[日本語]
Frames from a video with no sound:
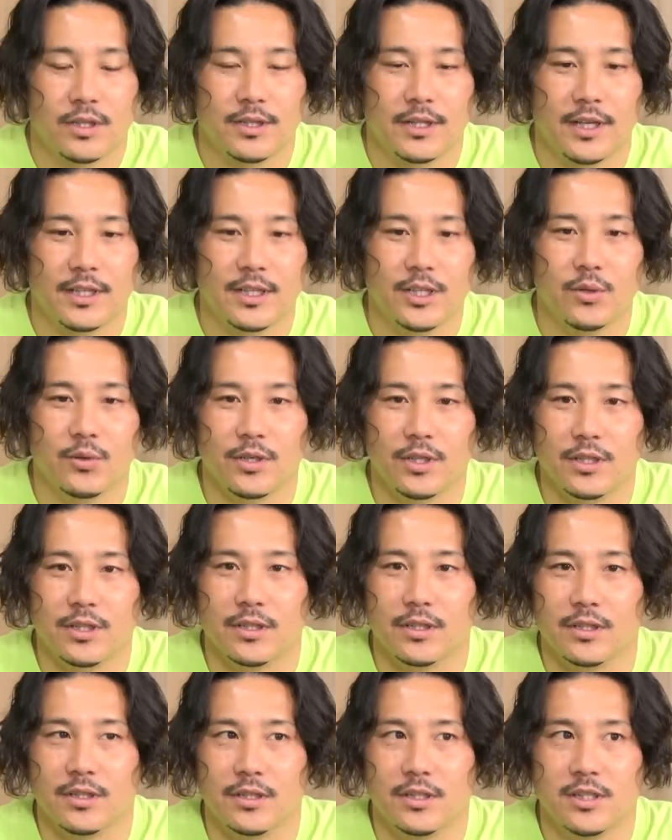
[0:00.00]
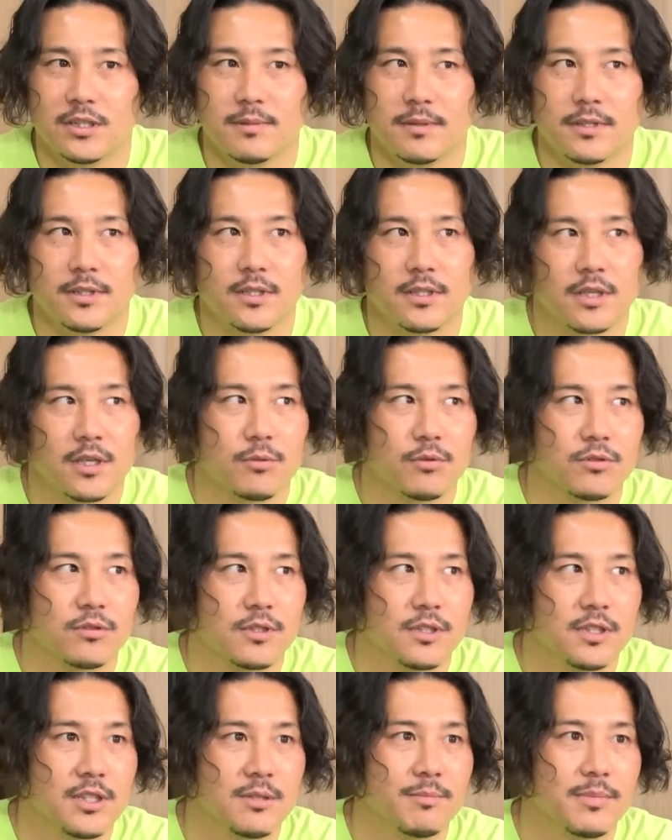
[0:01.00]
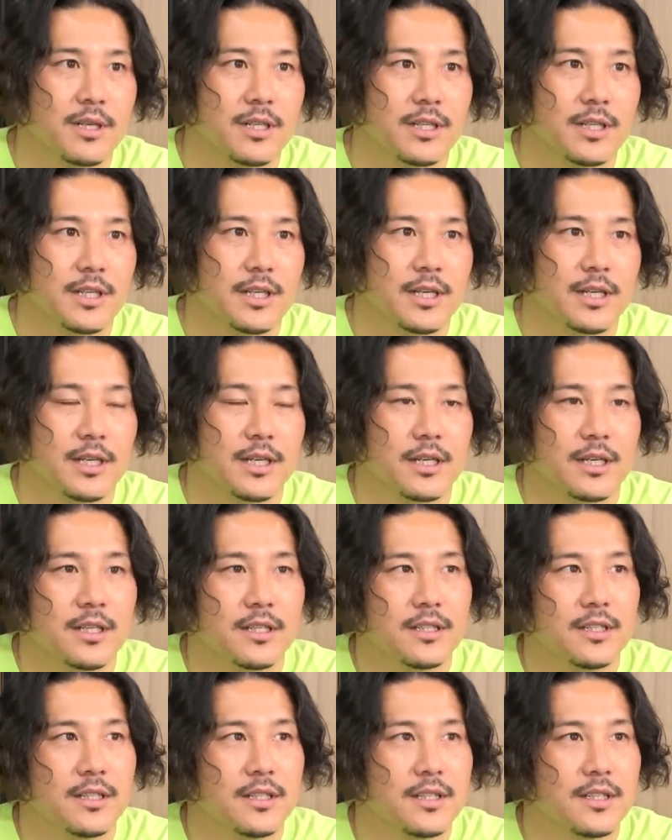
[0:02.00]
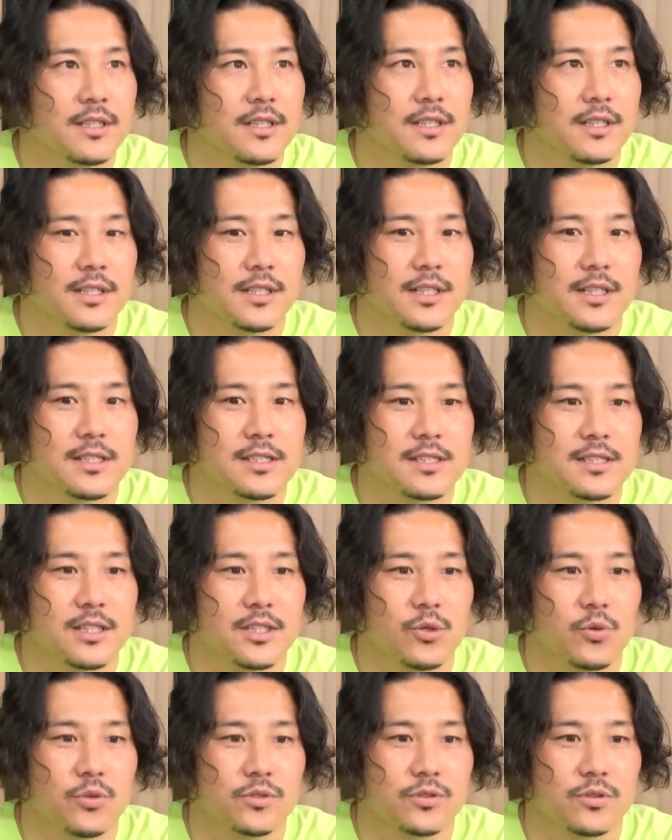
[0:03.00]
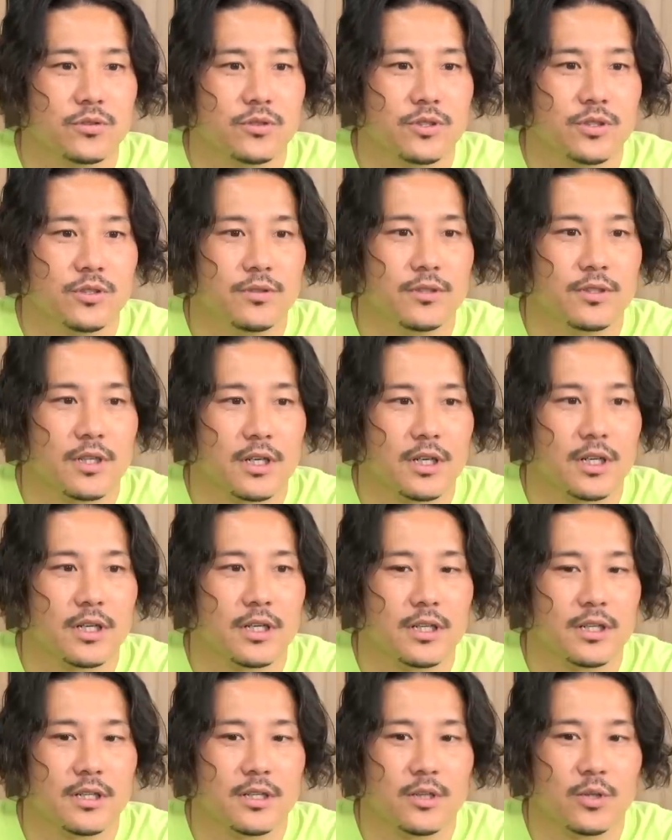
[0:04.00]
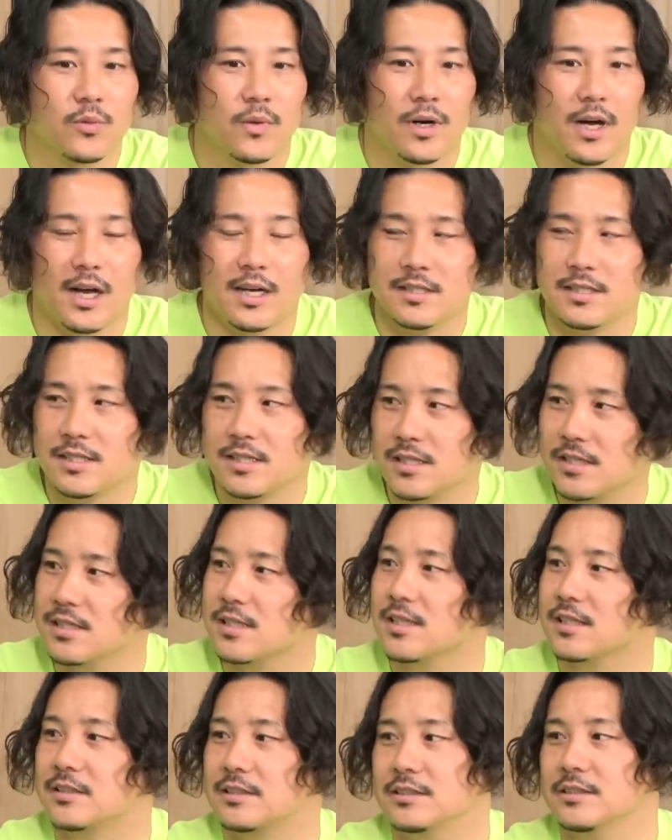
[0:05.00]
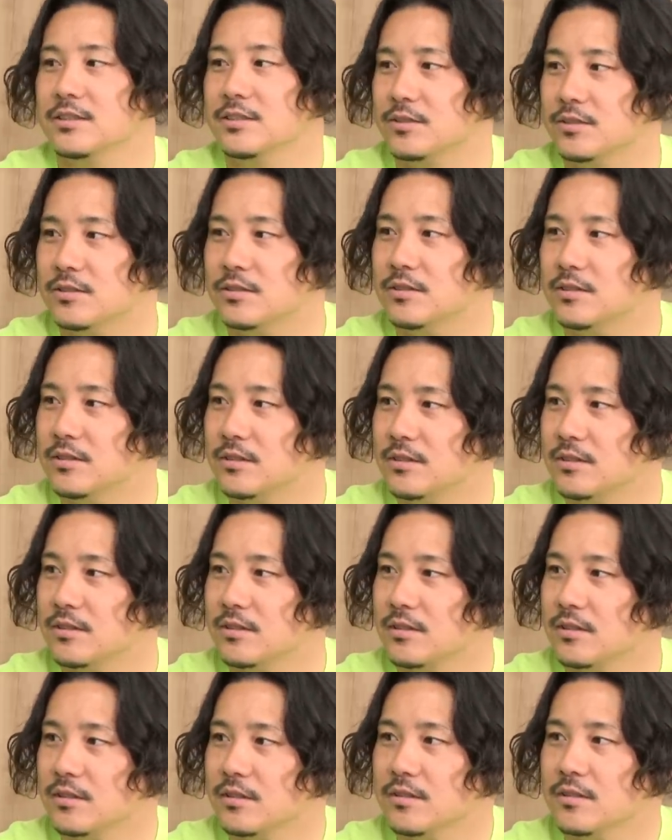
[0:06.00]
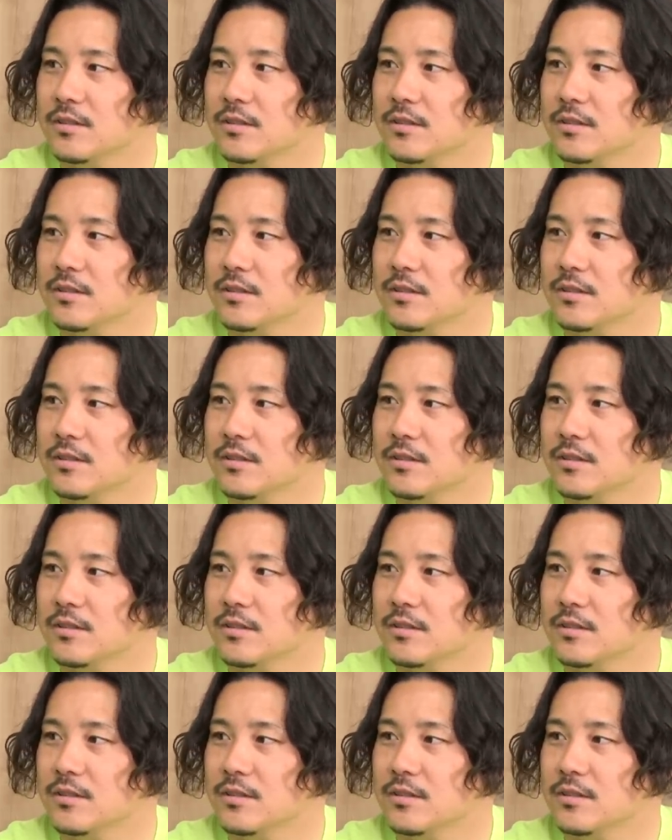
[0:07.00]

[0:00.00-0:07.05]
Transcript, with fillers: で何より一番なんか僕キーパーで大事な要素っていうかは安心感なんですよ。はい、